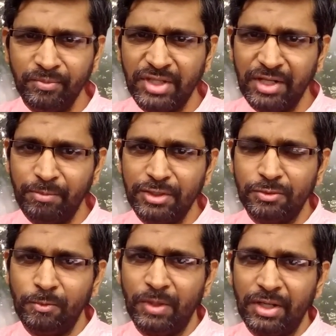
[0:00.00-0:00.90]
நிறைய
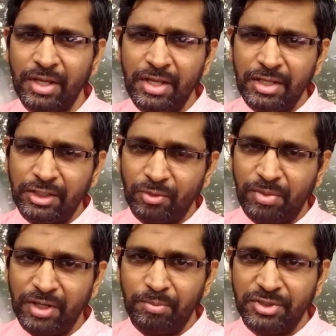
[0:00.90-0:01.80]
பேர் சொல்லுவாங்க இந்த
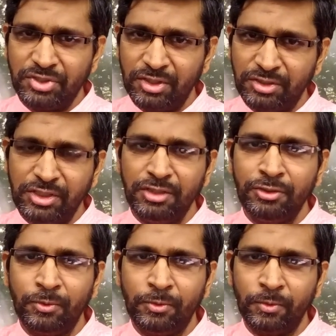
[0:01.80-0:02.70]
பணப்பிரச்சனை
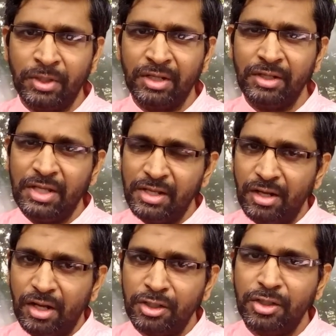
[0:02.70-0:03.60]
தீர்ந்து விட்டுங்க
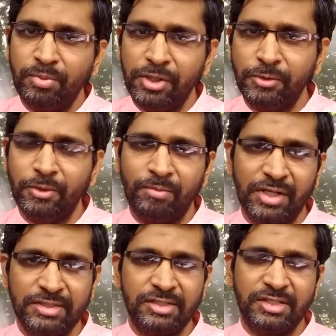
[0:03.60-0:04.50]
அதுக்கப்புறம் என்னோட
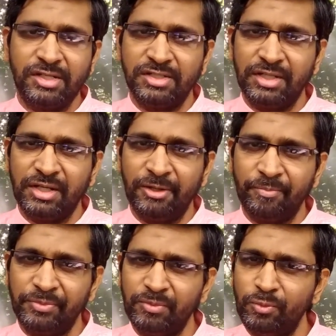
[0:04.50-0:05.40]
மனசை சரி செய்கிறேன்
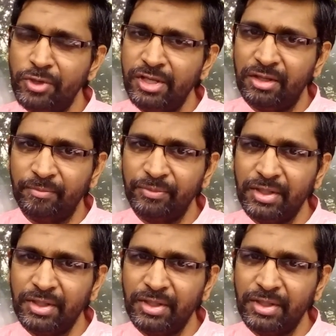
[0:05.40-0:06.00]
முடியாது